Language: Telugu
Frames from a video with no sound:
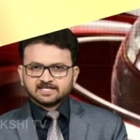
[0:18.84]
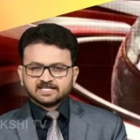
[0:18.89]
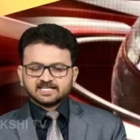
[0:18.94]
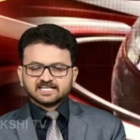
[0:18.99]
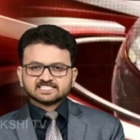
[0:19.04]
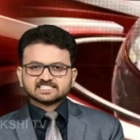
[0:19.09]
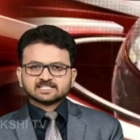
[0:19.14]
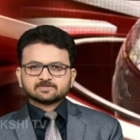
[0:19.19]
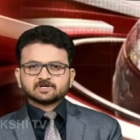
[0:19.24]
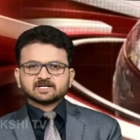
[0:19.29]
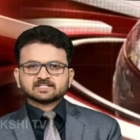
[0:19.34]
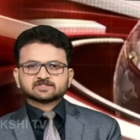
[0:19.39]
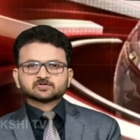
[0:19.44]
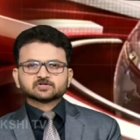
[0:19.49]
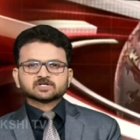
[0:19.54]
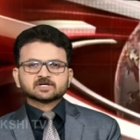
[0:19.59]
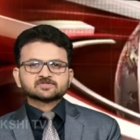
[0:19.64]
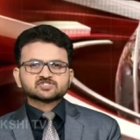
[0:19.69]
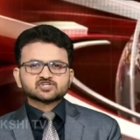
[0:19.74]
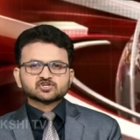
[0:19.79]
హైదరాబాద్
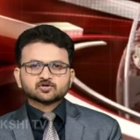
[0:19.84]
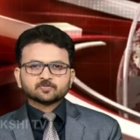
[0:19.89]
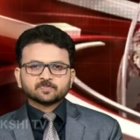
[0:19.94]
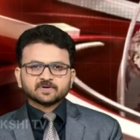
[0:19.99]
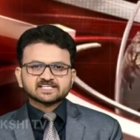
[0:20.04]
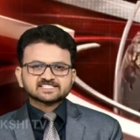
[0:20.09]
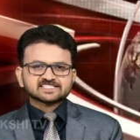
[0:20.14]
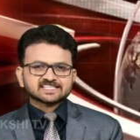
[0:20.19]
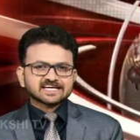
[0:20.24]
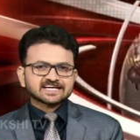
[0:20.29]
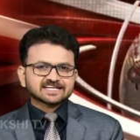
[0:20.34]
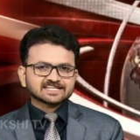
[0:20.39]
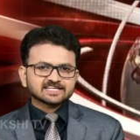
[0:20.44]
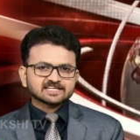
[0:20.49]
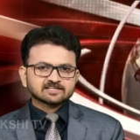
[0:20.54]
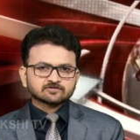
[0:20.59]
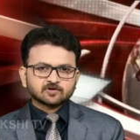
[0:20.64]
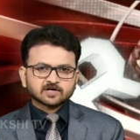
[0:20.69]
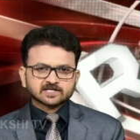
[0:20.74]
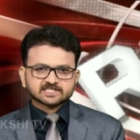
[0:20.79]
దుర్గం చెరువుపై
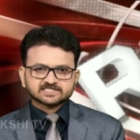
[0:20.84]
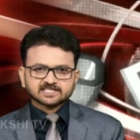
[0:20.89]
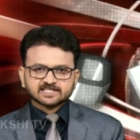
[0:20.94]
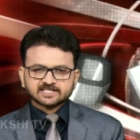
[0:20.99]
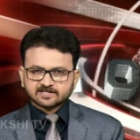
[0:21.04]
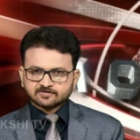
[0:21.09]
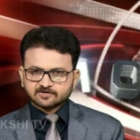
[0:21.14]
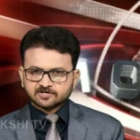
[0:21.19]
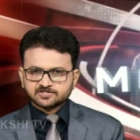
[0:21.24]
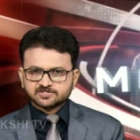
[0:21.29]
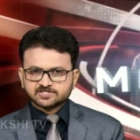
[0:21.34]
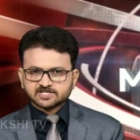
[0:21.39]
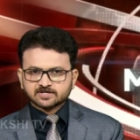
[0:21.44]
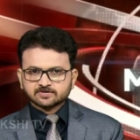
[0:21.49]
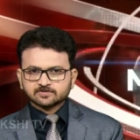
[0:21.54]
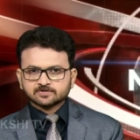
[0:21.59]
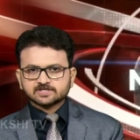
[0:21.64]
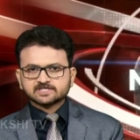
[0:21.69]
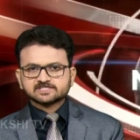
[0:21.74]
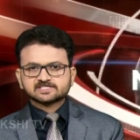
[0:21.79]
సైక్లింగ్ వాక్తా
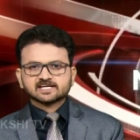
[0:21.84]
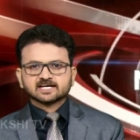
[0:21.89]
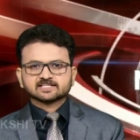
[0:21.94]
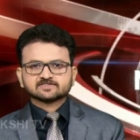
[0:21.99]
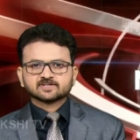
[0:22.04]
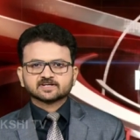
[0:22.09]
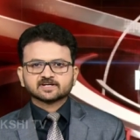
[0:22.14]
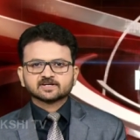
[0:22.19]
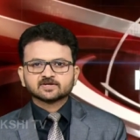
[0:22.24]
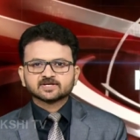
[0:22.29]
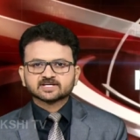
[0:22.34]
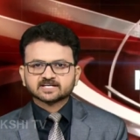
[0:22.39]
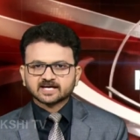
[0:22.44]
నిర్వహించారు ఈసీ ఆధ్వర్యంలో ఈ